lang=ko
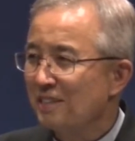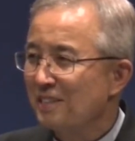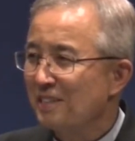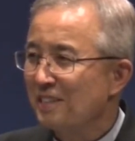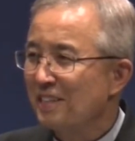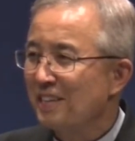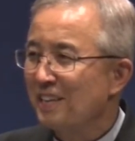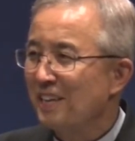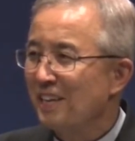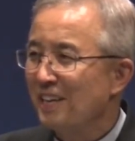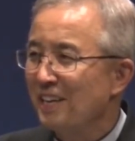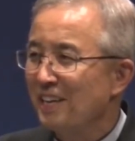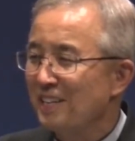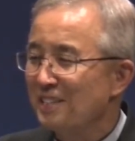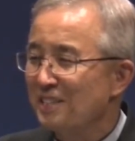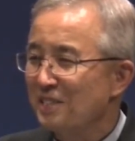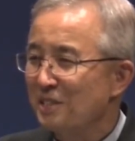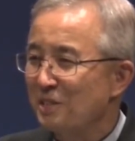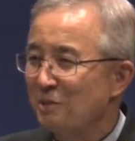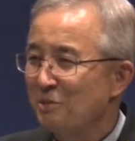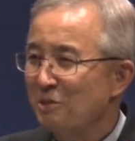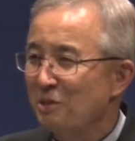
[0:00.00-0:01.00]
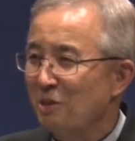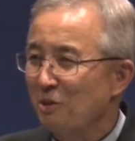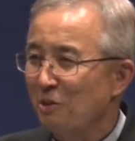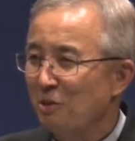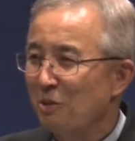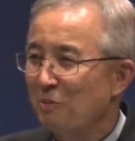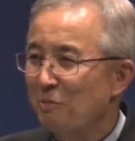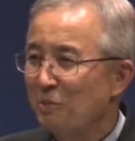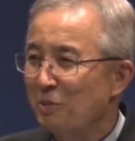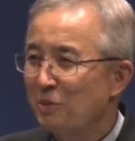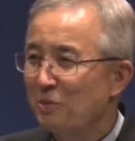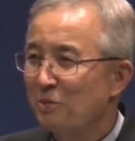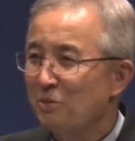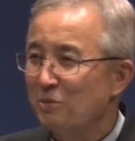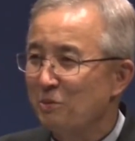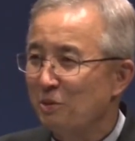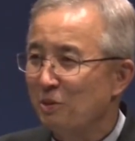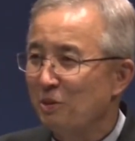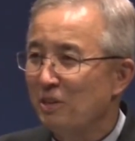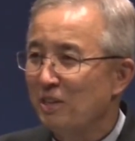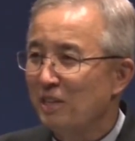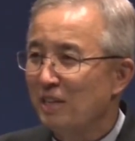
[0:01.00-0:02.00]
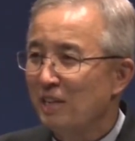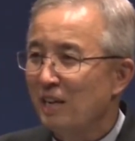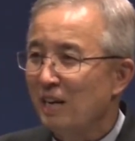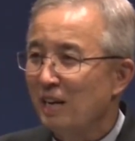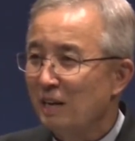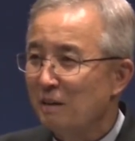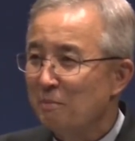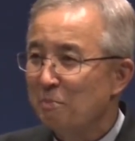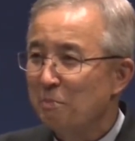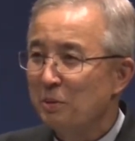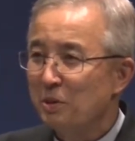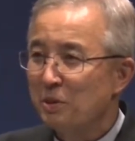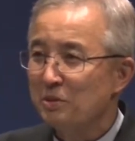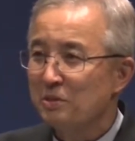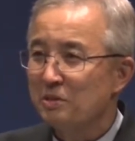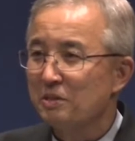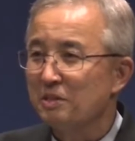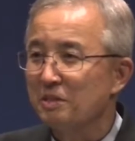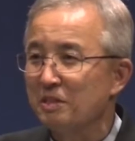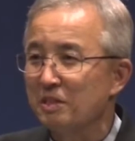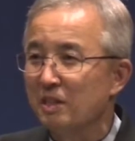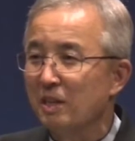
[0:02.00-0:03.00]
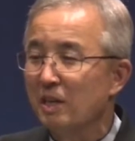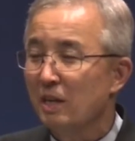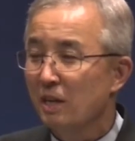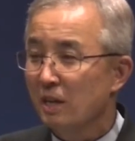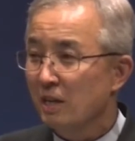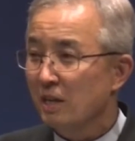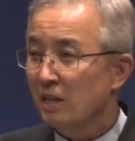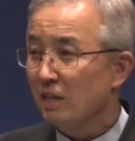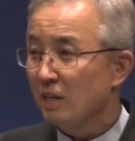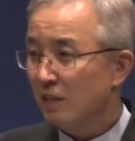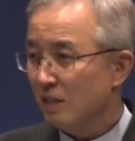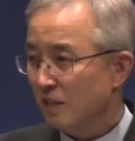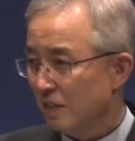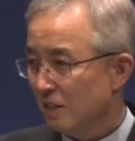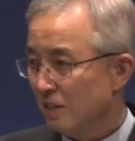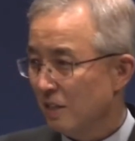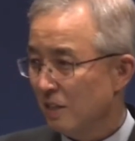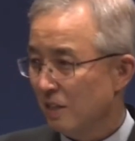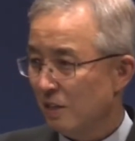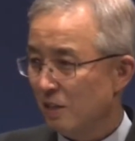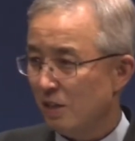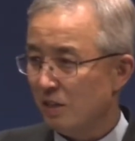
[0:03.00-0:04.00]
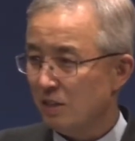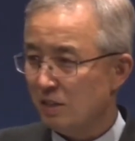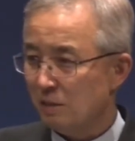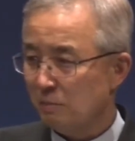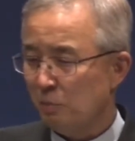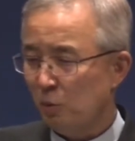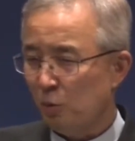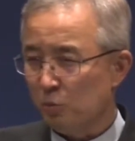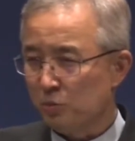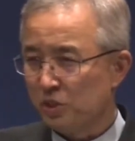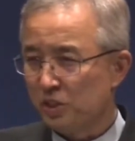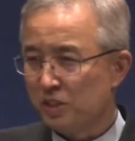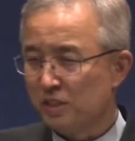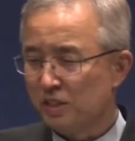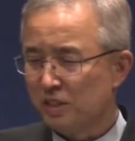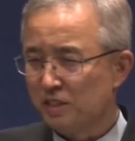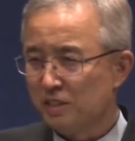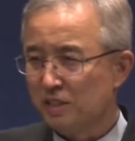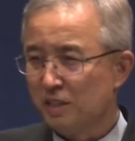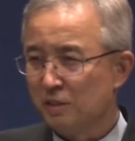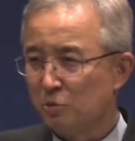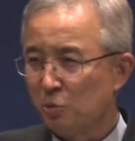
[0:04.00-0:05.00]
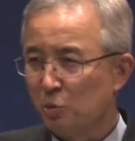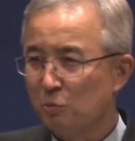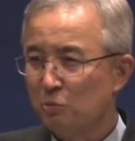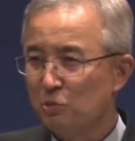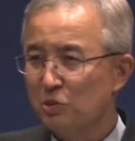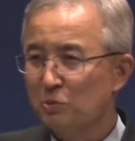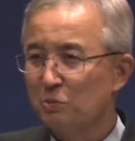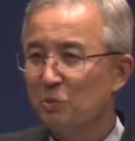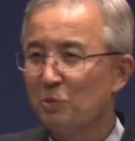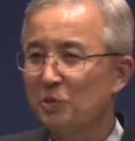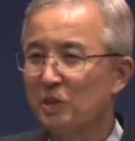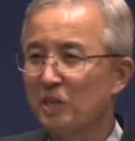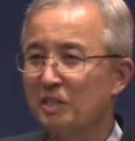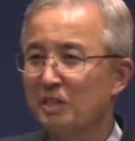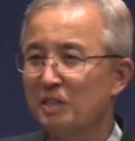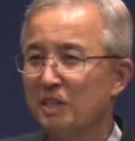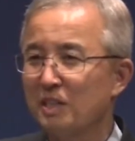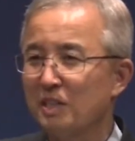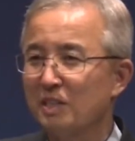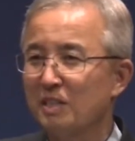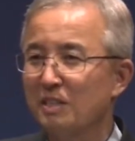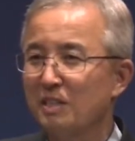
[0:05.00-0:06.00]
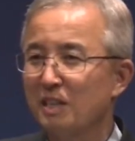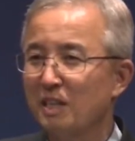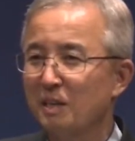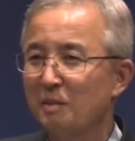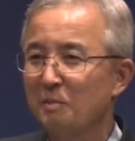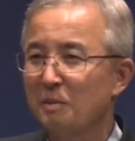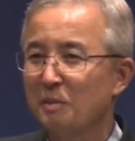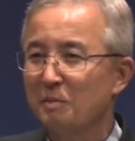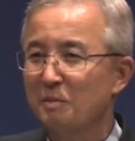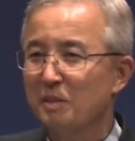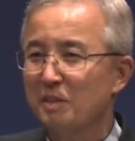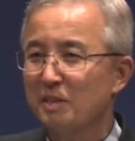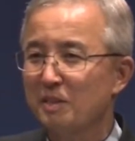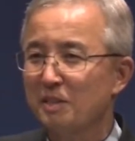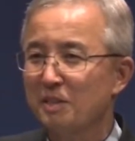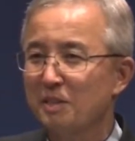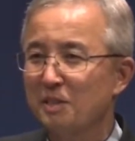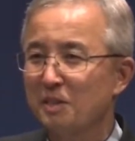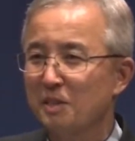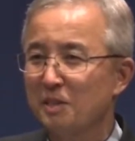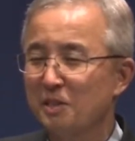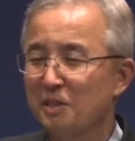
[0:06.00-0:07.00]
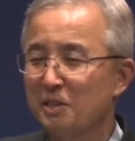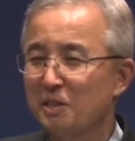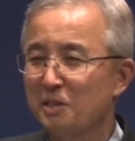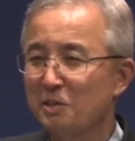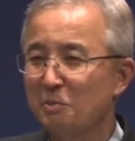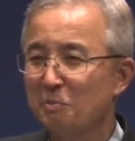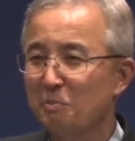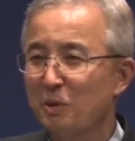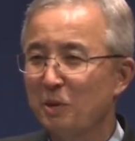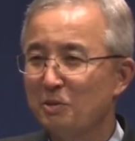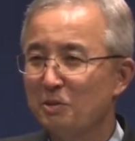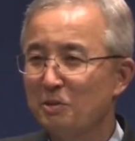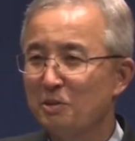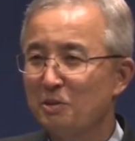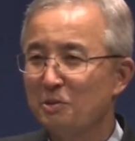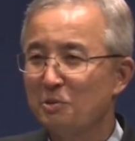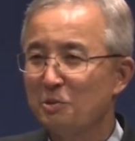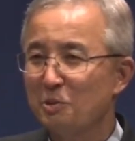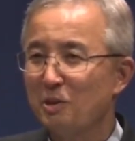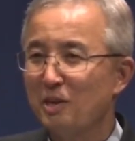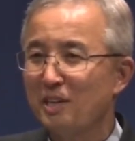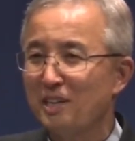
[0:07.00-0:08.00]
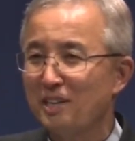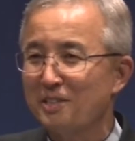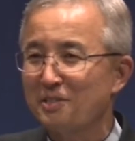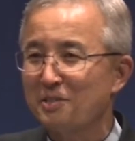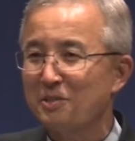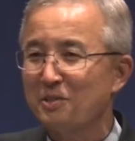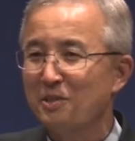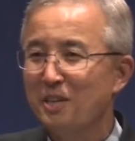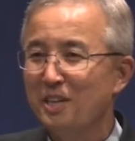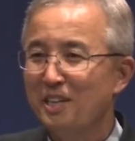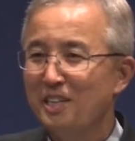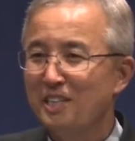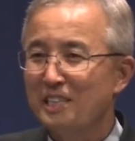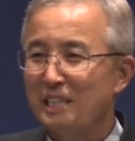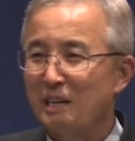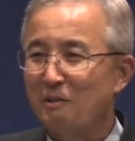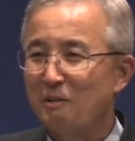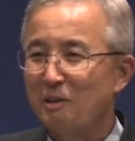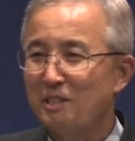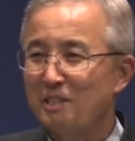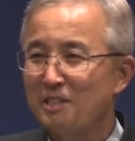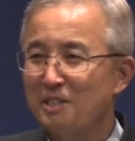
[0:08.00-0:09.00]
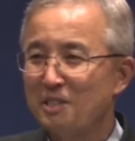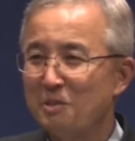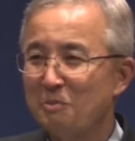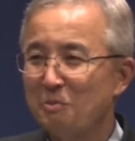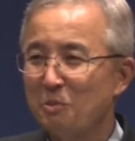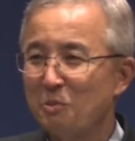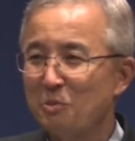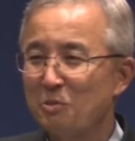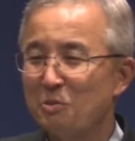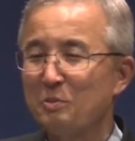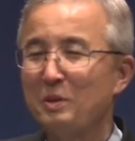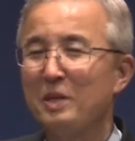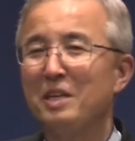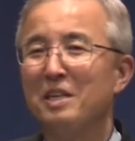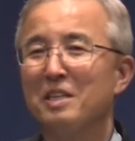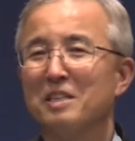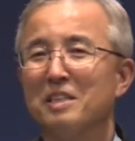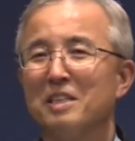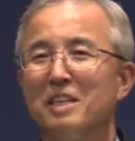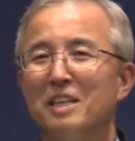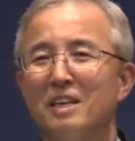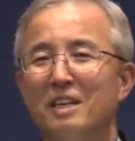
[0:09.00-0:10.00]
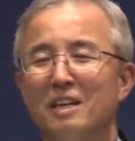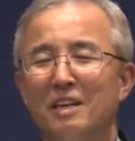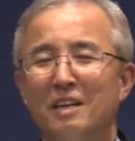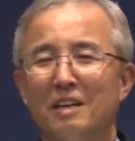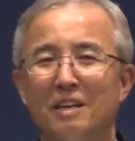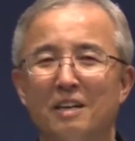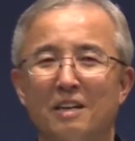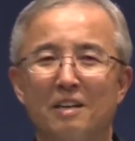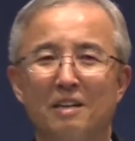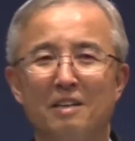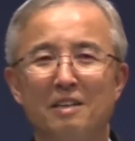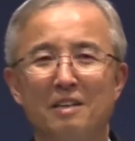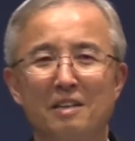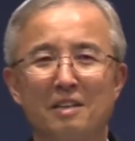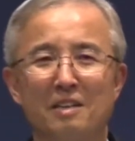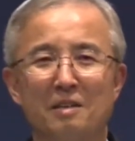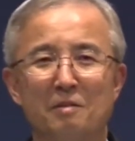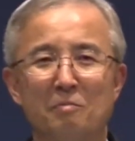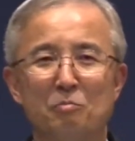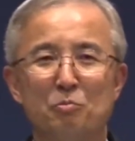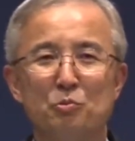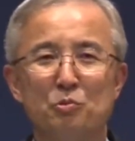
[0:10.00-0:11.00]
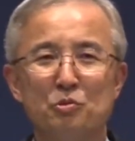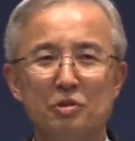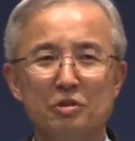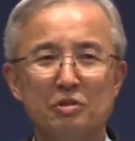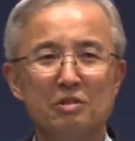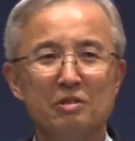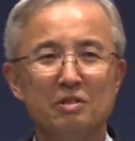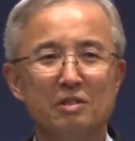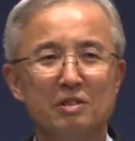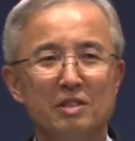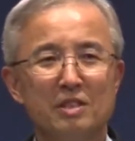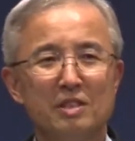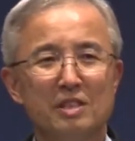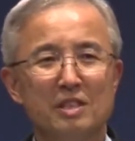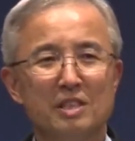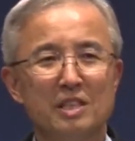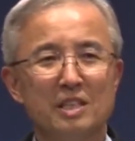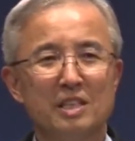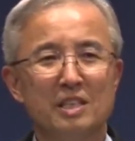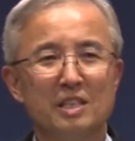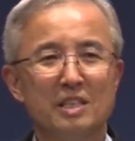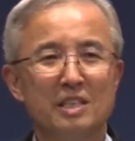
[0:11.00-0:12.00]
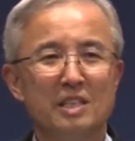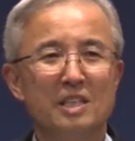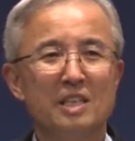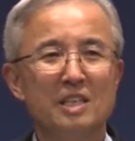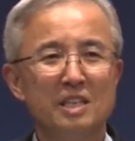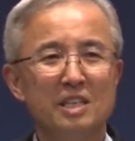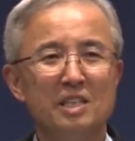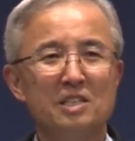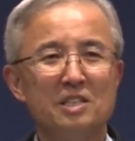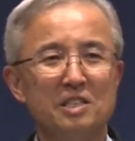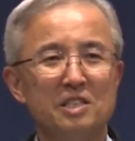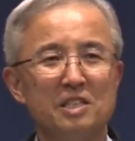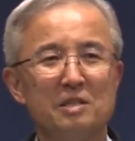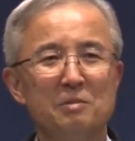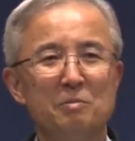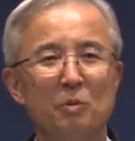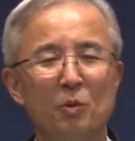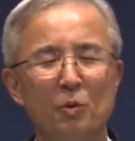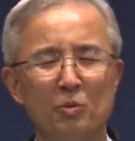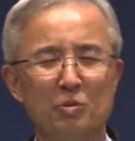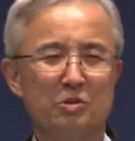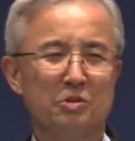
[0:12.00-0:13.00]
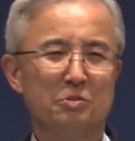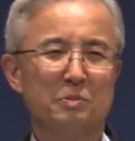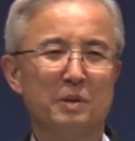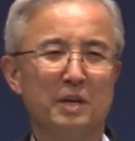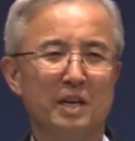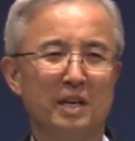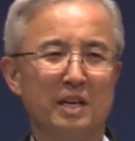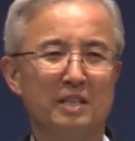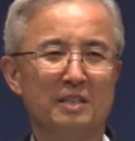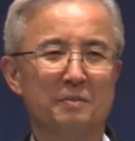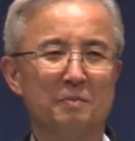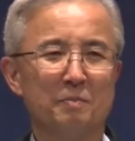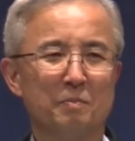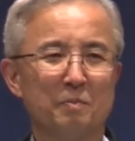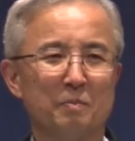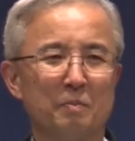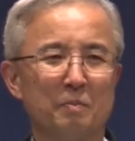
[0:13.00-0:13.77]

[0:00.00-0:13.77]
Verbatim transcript: 그렇게 얘기하잖아요. 영어 표현도 I'm puzzled. 이게 뭐 어떻게 되는지 난 도무지 모르겠다. 그게 아마 그 그래서 퍼즐 조각에서 나왔는지 모르지만 어, 무슨 일인지 모르지만